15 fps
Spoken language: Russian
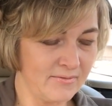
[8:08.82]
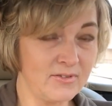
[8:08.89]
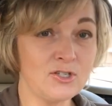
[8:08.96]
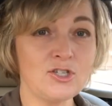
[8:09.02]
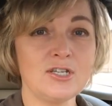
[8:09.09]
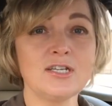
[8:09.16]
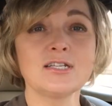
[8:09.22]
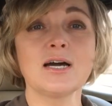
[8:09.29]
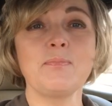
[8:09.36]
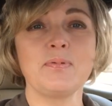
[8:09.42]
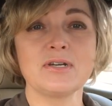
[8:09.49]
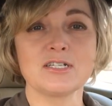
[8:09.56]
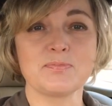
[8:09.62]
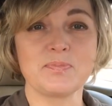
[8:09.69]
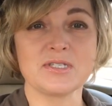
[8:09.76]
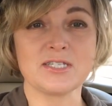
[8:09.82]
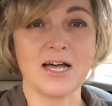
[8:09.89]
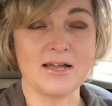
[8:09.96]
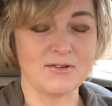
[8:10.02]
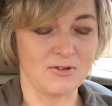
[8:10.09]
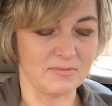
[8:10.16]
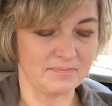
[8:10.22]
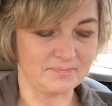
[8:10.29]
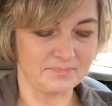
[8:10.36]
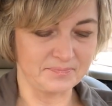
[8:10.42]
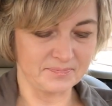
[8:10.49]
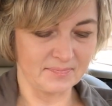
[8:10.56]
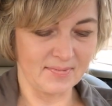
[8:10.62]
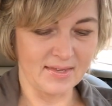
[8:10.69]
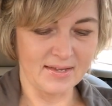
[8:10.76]
Вечеринка по расписанию.
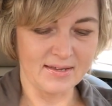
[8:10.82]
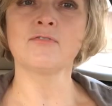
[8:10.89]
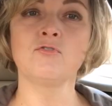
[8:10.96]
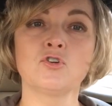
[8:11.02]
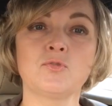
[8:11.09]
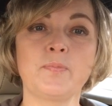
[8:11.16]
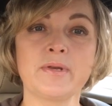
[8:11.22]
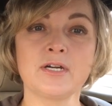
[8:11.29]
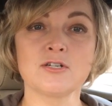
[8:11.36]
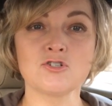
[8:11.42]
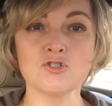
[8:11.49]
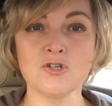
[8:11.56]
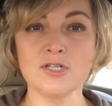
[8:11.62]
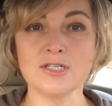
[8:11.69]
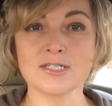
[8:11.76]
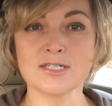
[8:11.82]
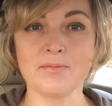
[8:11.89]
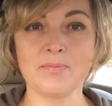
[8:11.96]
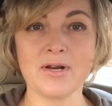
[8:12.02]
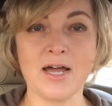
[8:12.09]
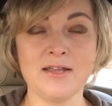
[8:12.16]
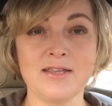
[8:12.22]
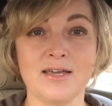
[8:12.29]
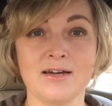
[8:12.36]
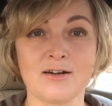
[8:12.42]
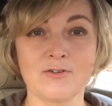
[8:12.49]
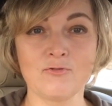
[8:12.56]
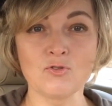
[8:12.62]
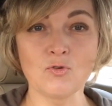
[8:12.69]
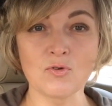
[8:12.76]
Так вот, прихожу я на собрание
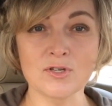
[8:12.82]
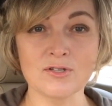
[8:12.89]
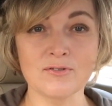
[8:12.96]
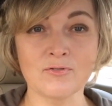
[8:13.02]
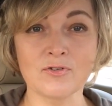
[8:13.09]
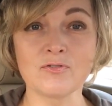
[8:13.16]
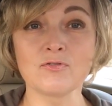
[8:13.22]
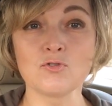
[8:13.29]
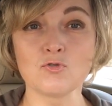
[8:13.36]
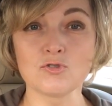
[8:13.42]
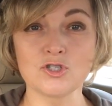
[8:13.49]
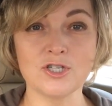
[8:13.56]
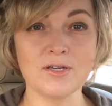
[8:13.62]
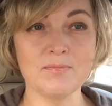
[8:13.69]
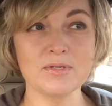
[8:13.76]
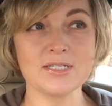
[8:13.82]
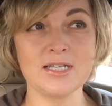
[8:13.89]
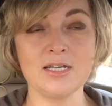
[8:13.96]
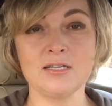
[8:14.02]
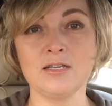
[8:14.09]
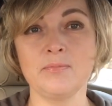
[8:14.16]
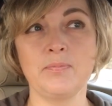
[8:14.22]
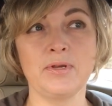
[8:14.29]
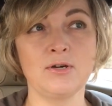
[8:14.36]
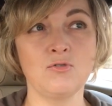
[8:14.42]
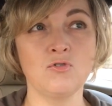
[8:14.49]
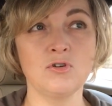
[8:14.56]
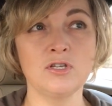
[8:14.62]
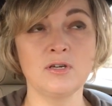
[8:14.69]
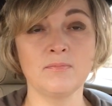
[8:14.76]
к, вну... к внучке, мы с Леной
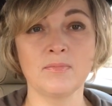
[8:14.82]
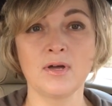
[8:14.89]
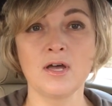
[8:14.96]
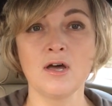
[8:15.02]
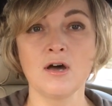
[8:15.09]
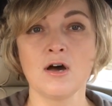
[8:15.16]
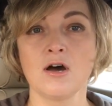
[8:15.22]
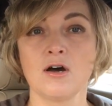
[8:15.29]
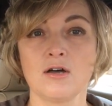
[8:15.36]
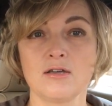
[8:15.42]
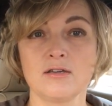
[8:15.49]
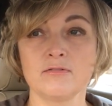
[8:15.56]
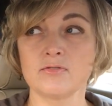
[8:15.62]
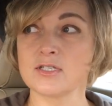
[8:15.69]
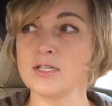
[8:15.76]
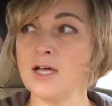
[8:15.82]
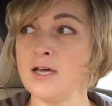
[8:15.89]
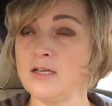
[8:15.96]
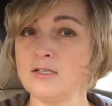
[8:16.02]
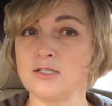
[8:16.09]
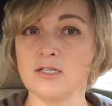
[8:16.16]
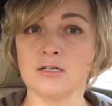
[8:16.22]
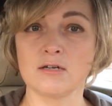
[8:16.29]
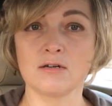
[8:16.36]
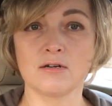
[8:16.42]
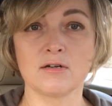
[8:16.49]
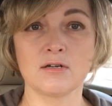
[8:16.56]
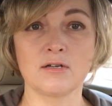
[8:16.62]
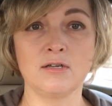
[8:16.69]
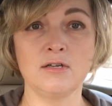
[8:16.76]
приходим. И вы знаете,
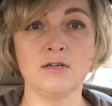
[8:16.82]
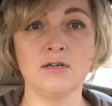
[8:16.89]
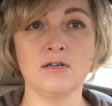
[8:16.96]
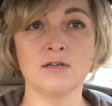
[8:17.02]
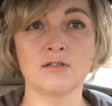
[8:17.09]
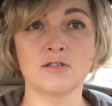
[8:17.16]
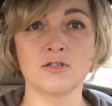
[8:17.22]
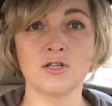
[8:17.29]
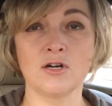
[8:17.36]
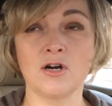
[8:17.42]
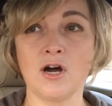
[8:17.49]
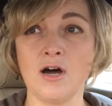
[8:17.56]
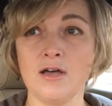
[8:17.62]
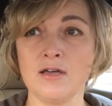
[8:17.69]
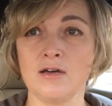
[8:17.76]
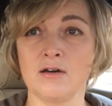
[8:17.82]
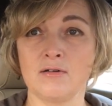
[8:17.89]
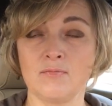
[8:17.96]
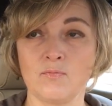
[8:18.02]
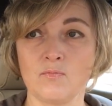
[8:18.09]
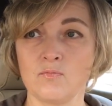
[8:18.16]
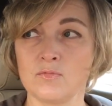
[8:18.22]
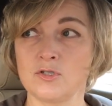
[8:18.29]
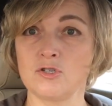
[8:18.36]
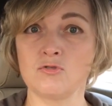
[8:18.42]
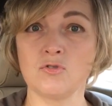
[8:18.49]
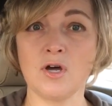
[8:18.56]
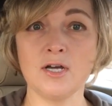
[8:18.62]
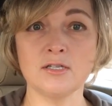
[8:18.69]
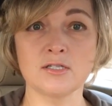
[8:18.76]
и такая
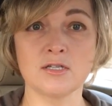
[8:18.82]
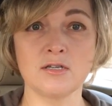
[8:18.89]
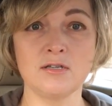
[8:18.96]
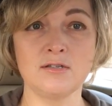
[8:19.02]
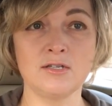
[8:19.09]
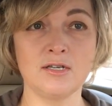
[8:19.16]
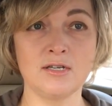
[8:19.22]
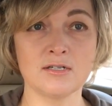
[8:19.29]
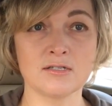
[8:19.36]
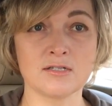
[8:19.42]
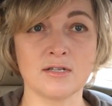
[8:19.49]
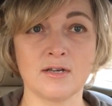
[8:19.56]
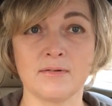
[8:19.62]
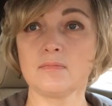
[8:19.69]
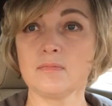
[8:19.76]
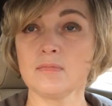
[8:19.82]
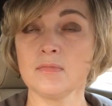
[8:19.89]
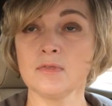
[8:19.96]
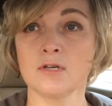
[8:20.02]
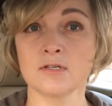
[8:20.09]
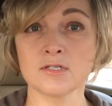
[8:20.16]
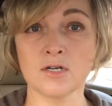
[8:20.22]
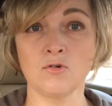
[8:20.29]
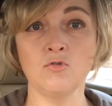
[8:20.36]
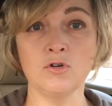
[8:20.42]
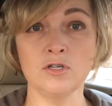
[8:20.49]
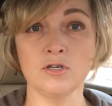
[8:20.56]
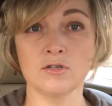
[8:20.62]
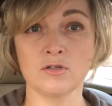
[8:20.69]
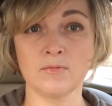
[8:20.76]
ситуация интересная.
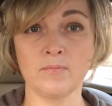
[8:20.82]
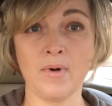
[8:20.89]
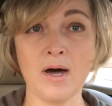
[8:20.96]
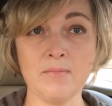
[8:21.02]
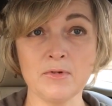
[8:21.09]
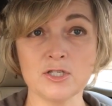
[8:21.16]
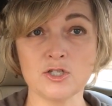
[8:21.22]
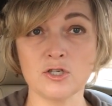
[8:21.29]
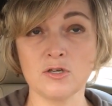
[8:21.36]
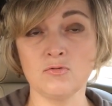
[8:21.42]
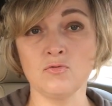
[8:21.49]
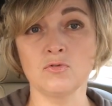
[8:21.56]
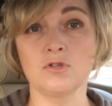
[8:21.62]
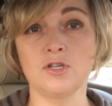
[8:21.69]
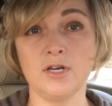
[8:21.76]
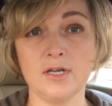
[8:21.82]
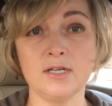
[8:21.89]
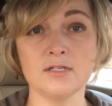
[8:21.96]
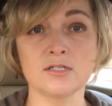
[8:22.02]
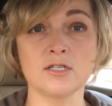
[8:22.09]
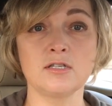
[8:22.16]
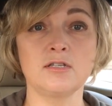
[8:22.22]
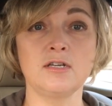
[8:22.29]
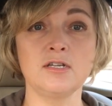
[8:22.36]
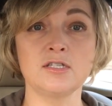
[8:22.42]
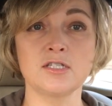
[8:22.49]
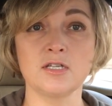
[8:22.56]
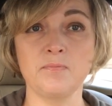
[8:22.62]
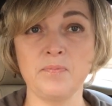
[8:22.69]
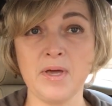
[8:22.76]
Заходят мамочки, ну,
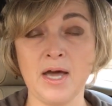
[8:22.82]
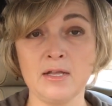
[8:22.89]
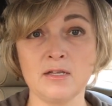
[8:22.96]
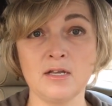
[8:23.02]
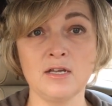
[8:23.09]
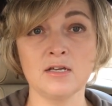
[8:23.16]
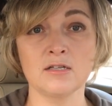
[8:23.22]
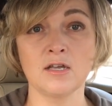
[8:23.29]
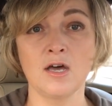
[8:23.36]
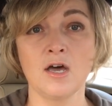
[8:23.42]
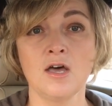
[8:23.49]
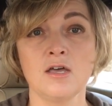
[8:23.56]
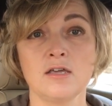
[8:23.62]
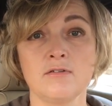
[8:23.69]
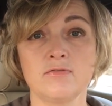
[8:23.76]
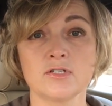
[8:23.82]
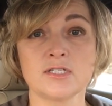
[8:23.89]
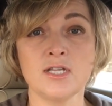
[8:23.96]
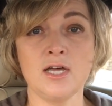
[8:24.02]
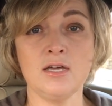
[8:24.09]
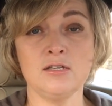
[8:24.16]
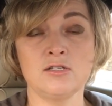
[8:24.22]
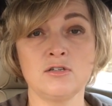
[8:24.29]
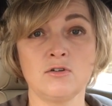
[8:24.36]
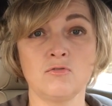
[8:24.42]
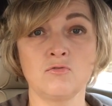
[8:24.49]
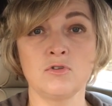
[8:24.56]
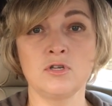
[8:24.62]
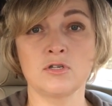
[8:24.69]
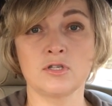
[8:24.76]
30-35 лет. И вы знаете,
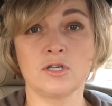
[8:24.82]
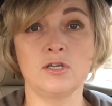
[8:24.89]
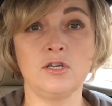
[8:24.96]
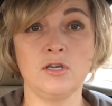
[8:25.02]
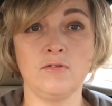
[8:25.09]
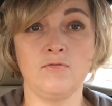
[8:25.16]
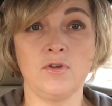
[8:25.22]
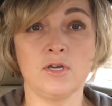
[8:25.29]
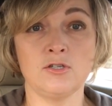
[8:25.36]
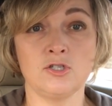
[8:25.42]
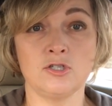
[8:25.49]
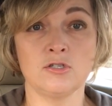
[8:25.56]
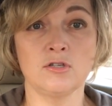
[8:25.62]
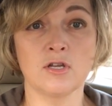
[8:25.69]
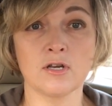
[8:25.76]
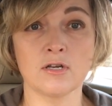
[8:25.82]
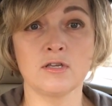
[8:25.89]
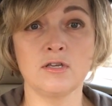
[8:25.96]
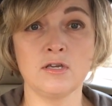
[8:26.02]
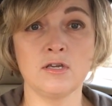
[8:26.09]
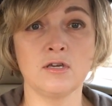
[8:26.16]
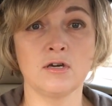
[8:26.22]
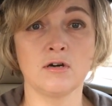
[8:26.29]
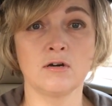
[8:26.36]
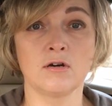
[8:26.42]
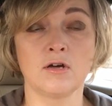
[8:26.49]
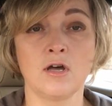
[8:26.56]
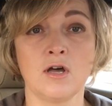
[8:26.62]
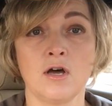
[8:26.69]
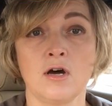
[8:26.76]
у них такие вещи дорогие.
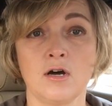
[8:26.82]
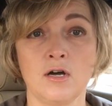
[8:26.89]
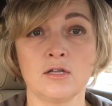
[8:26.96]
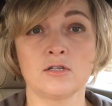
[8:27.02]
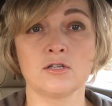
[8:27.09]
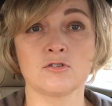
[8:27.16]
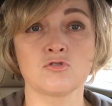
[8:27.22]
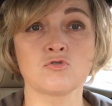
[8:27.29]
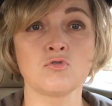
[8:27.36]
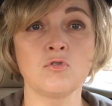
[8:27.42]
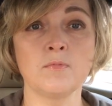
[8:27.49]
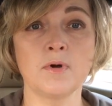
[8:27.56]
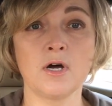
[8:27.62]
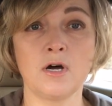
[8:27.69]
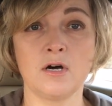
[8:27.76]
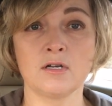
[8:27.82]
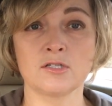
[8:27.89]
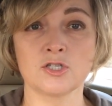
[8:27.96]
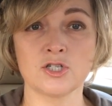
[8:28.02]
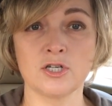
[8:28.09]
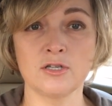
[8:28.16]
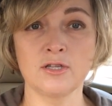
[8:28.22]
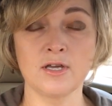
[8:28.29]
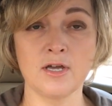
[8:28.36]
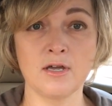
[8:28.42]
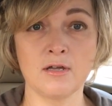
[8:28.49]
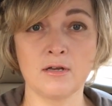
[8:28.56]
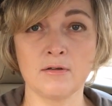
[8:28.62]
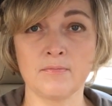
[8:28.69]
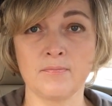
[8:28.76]
Это сумка от
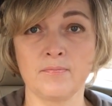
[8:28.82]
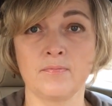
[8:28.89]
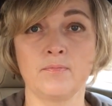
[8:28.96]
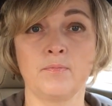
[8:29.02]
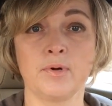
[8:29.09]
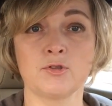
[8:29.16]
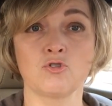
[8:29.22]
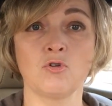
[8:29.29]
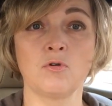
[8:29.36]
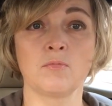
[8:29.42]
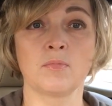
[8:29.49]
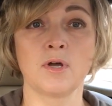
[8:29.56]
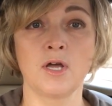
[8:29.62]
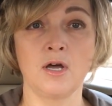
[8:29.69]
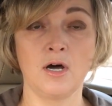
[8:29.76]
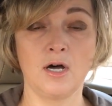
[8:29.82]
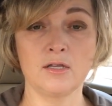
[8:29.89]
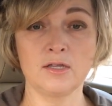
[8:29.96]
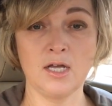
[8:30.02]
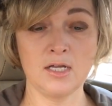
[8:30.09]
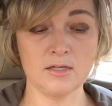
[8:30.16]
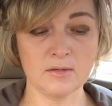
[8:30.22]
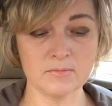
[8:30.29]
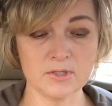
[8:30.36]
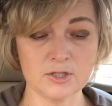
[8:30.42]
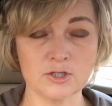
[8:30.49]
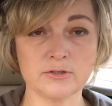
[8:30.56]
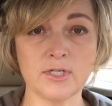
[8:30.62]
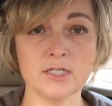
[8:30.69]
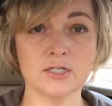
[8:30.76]
Шанель. Потом одна там
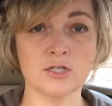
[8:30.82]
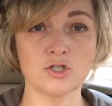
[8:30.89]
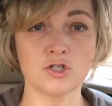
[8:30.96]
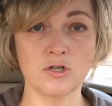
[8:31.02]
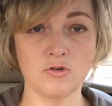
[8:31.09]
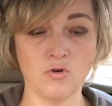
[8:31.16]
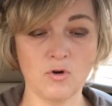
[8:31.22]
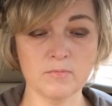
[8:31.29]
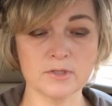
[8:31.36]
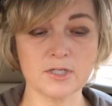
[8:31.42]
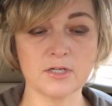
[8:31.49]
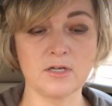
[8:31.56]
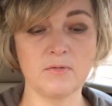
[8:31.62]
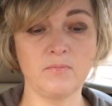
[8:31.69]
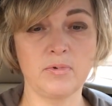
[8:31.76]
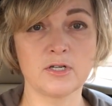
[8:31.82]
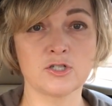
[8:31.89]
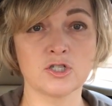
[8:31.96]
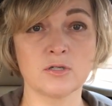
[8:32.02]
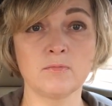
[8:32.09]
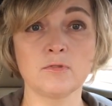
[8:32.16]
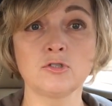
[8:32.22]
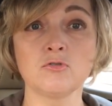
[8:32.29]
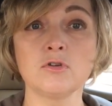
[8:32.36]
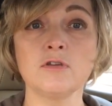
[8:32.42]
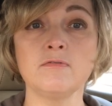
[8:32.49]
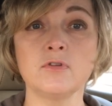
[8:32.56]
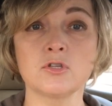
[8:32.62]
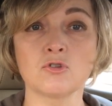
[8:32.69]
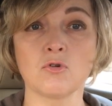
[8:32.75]
зашла с кошельком с таким большим
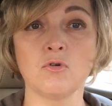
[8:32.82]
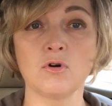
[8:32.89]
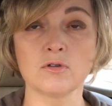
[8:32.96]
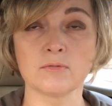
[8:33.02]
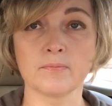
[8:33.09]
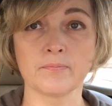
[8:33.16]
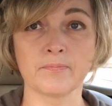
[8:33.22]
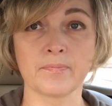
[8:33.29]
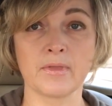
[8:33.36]
Луи Витон.